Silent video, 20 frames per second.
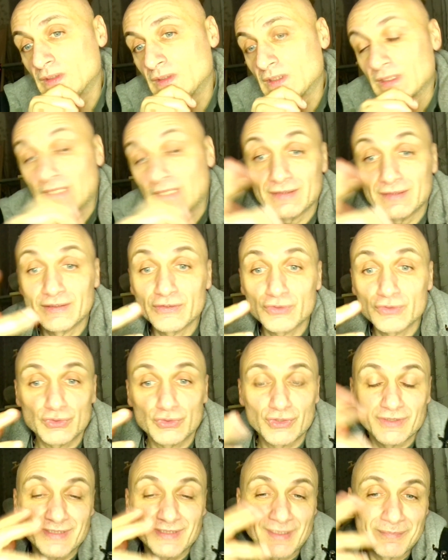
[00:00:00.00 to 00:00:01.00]
Adesso c'è
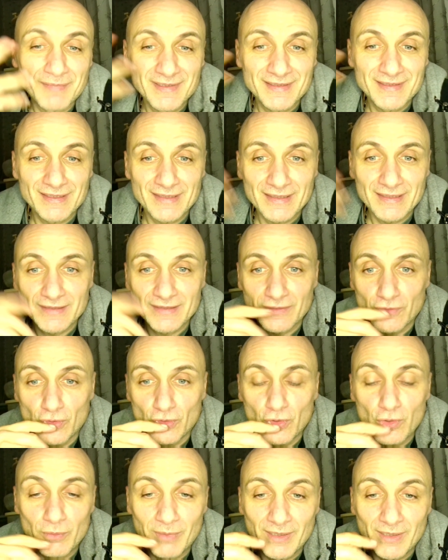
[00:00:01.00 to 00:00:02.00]
talmente tanta
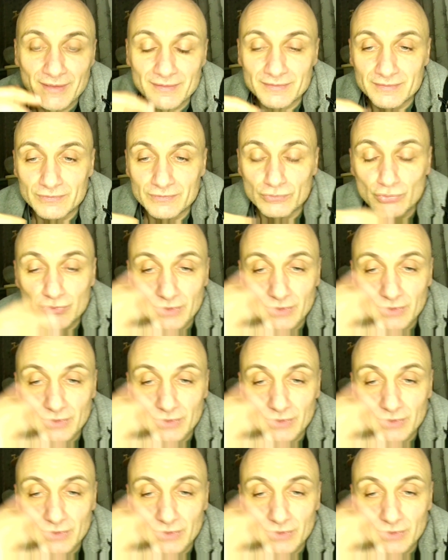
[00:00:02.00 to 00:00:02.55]
roba, tutta